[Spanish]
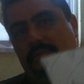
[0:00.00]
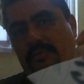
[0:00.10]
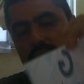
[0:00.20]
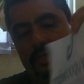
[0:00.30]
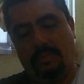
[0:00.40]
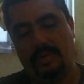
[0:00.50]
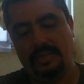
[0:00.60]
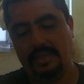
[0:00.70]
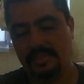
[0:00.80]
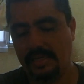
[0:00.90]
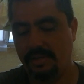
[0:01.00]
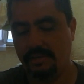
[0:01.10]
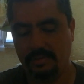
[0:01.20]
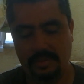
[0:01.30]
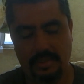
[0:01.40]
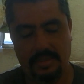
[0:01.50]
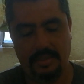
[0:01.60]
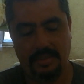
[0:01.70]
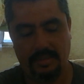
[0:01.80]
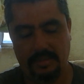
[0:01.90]
unos 50 diseños
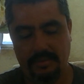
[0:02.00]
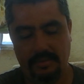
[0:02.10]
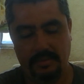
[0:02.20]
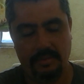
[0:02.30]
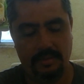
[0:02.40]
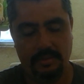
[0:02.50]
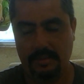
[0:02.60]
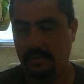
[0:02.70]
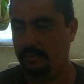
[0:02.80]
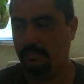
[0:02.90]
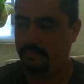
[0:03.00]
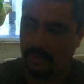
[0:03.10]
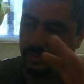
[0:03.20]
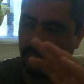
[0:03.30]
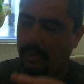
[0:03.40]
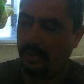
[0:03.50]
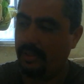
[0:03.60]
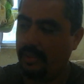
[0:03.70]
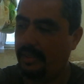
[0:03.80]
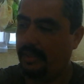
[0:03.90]
de, vamos a
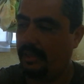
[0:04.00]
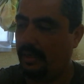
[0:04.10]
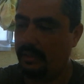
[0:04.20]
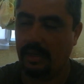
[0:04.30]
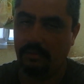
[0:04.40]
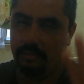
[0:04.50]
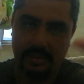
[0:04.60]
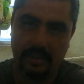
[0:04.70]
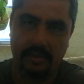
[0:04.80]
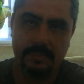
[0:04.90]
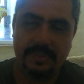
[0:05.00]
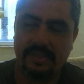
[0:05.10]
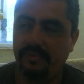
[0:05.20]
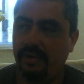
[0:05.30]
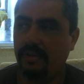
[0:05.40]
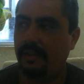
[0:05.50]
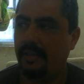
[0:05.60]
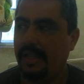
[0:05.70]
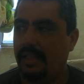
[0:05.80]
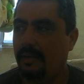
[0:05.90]
poner, de, algún diseño específico de
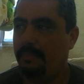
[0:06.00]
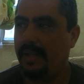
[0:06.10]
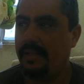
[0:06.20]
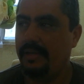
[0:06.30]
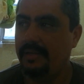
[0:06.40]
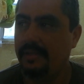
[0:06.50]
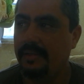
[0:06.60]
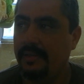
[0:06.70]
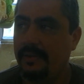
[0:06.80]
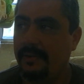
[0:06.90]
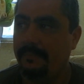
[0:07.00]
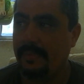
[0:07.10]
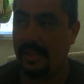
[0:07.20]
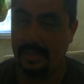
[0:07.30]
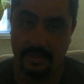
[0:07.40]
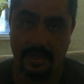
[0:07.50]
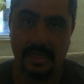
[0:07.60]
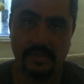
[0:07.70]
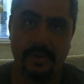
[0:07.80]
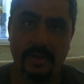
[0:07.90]
Día del Padre en
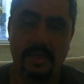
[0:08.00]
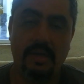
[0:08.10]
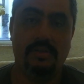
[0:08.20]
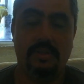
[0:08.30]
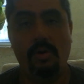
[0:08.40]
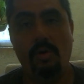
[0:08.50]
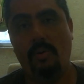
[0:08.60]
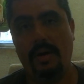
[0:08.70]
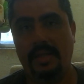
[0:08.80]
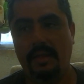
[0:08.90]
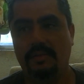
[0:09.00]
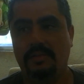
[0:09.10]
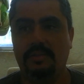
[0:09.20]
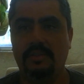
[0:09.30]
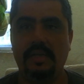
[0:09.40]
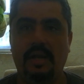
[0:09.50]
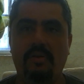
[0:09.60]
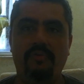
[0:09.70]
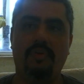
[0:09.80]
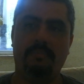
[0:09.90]
transfer y los dejo guardados. Entonces ya
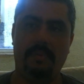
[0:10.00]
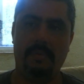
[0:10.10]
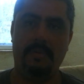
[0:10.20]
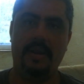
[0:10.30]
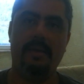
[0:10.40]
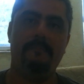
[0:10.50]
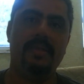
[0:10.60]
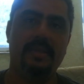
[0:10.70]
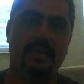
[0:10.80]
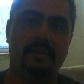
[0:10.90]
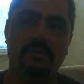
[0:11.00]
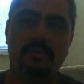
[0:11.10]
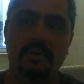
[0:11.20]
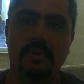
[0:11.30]
conforme me vayan pidiendo,